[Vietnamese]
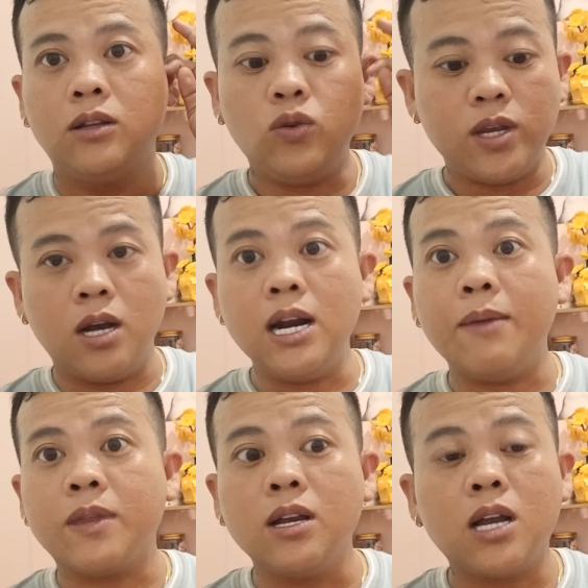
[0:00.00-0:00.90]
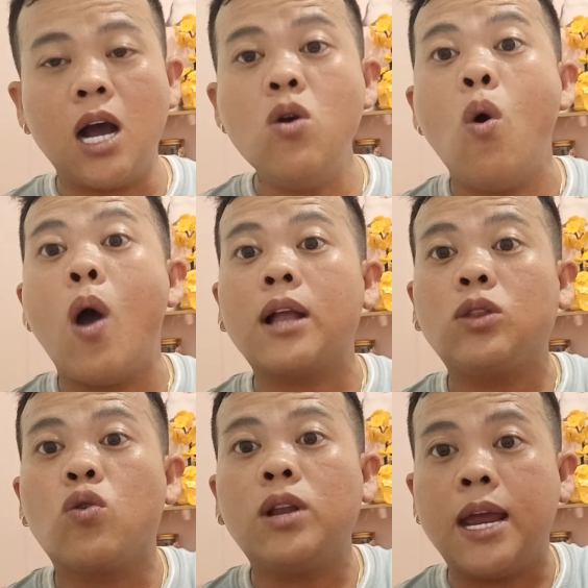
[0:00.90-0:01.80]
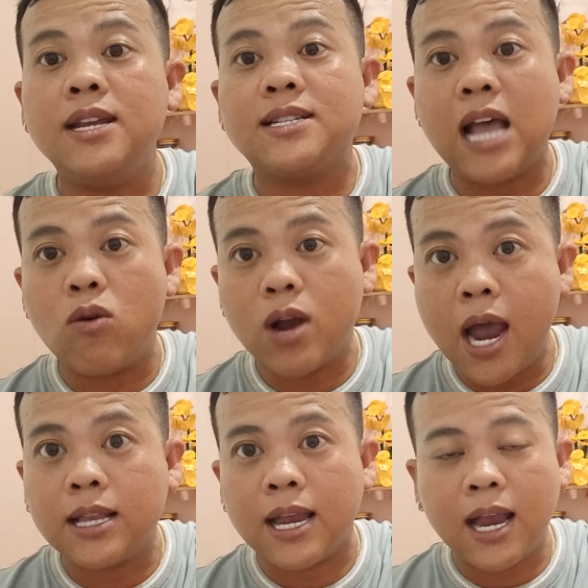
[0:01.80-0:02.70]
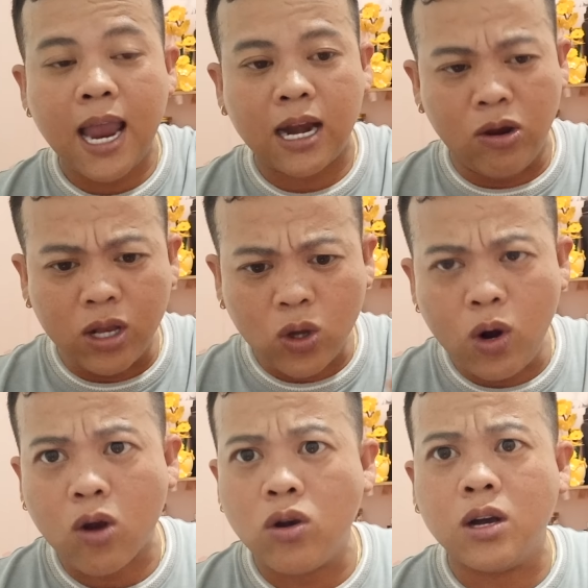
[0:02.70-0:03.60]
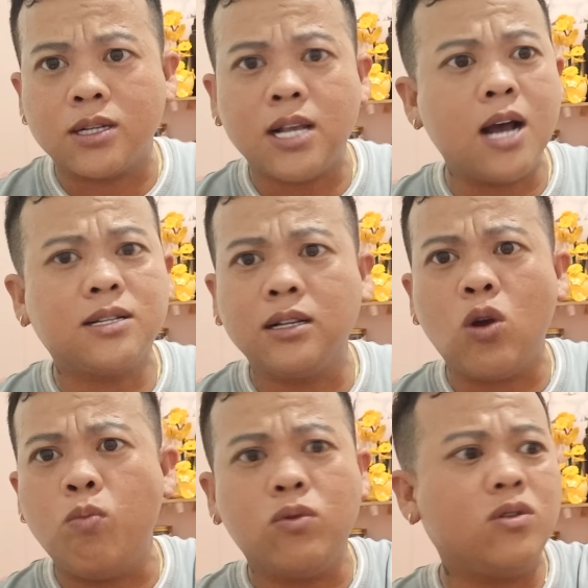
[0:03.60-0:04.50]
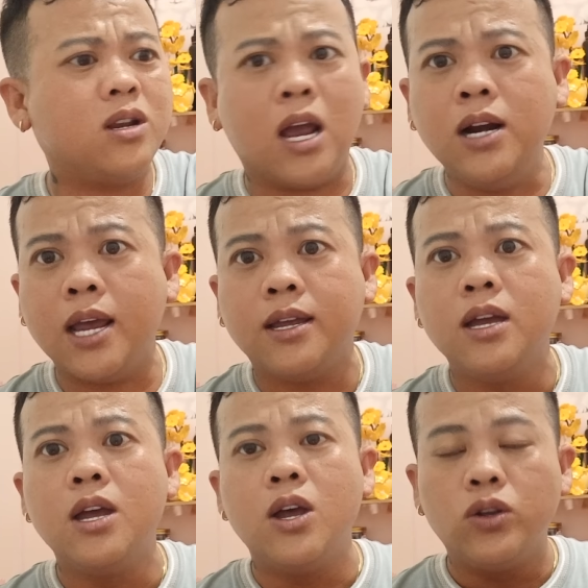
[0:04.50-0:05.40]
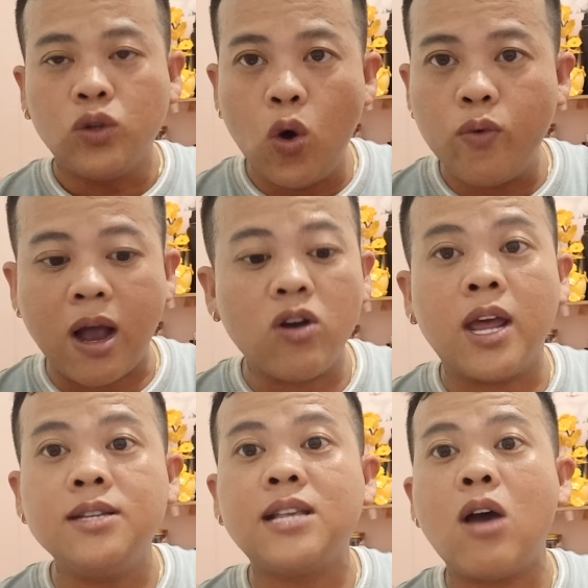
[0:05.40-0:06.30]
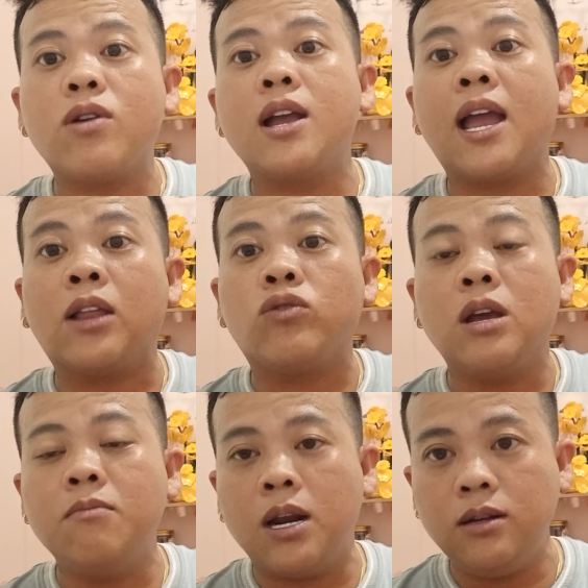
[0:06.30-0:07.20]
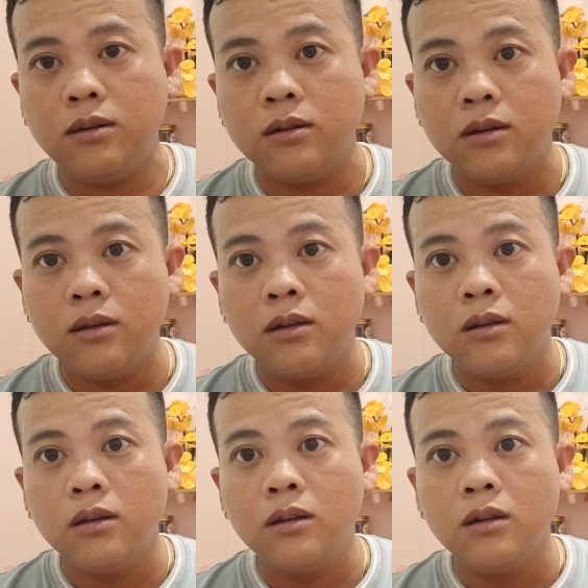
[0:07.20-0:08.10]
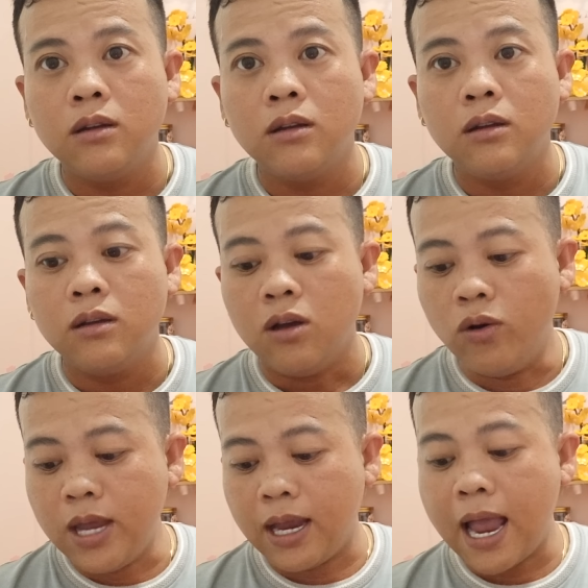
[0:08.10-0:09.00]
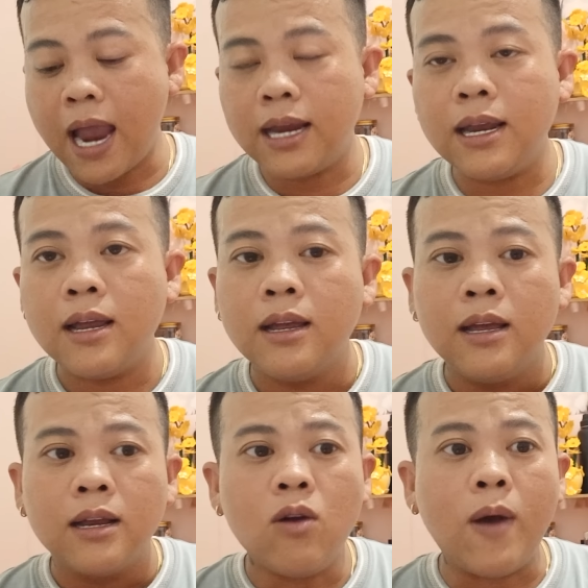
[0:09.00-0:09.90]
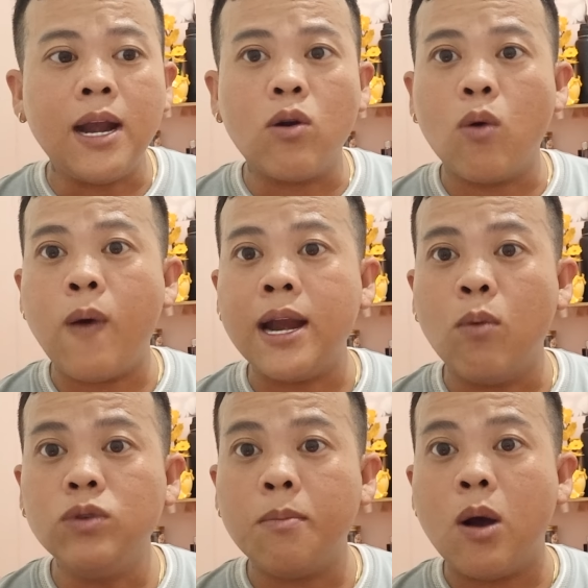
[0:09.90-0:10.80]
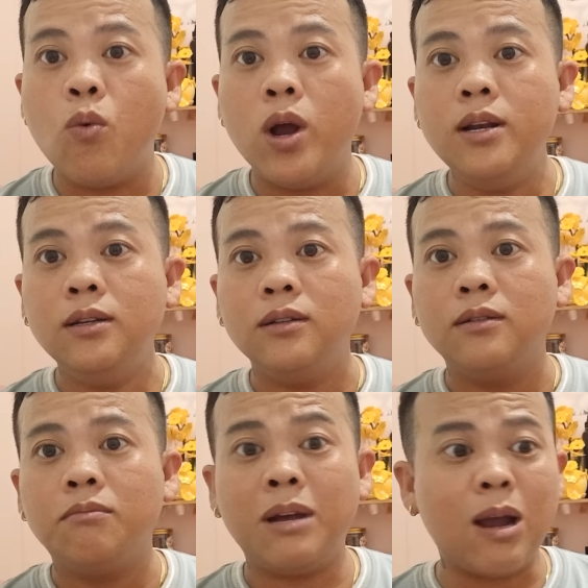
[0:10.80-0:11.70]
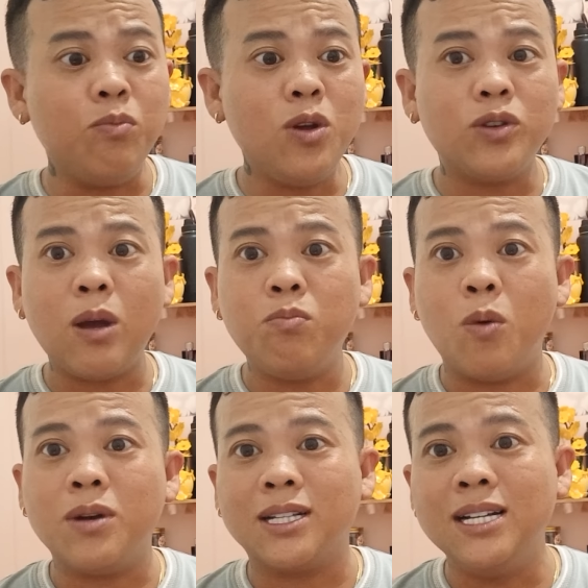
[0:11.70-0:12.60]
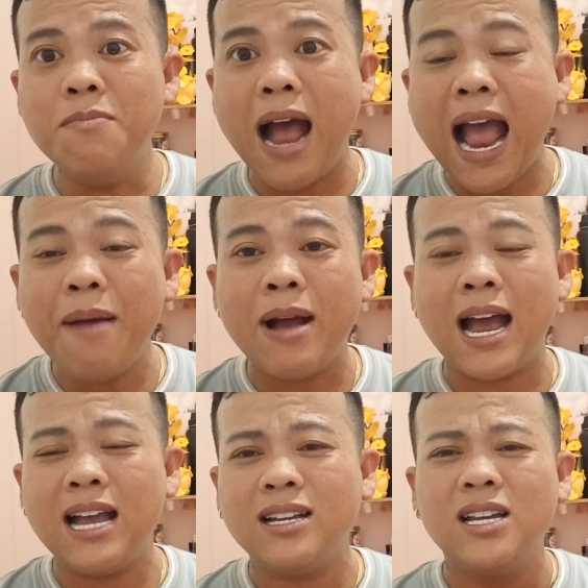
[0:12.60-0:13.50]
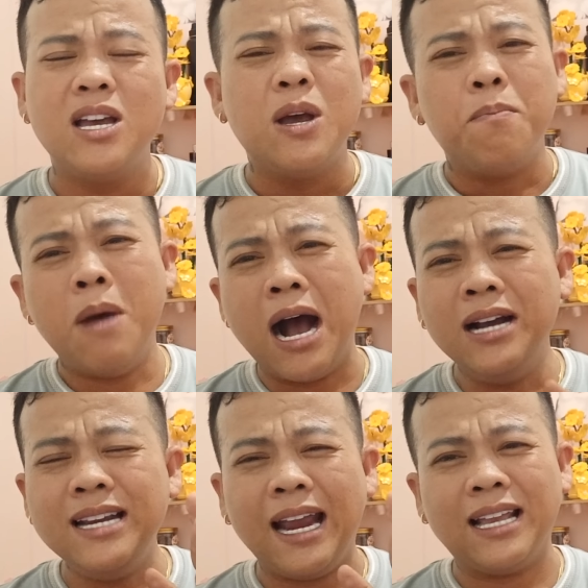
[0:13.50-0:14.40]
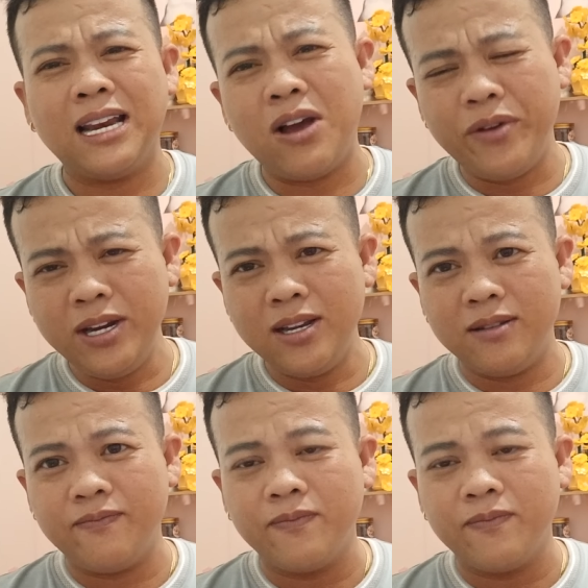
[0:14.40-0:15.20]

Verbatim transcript: tôi giữ để làm chứng cứ hoặc tôi có thể đi sao kê tại ngân hàng nếu như tôi là con người sơ sức tôi cũng giữ đi tôi vẫn có thể sao kê ngân hàng tôi chứng minh ủa vậy ai có phải đâu đâu phải đóng cho bà quỳnh mà đóng vô trong một người thứ ba mà bởi vậy ta nói á